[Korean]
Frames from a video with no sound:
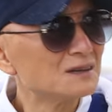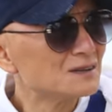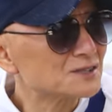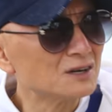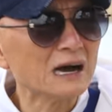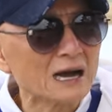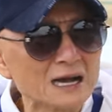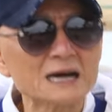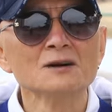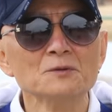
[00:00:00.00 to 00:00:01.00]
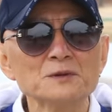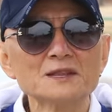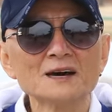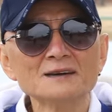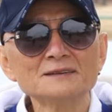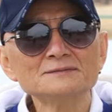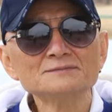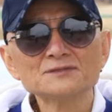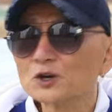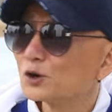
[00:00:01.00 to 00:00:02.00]
저거 안 간 겁니다.
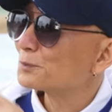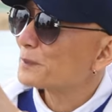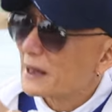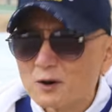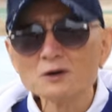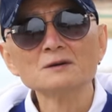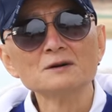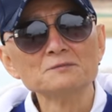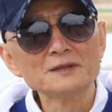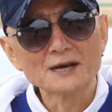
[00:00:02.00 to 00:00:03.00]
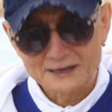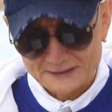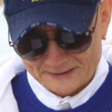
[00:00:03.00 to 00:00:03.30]
저거 빼먹은 겁니다.